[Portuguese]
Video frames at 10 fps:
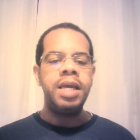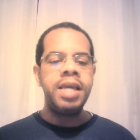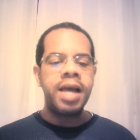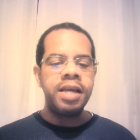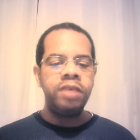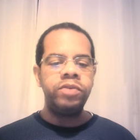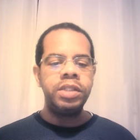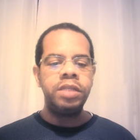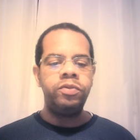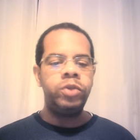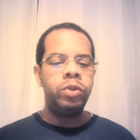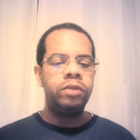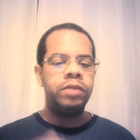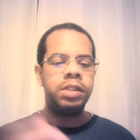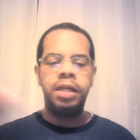E aí você viu
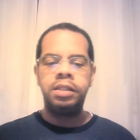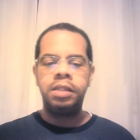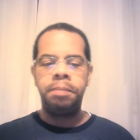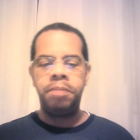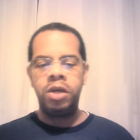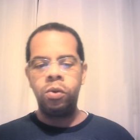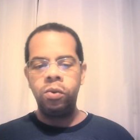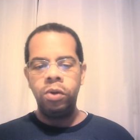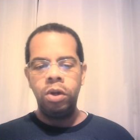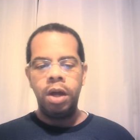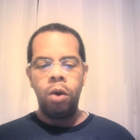que você recebeu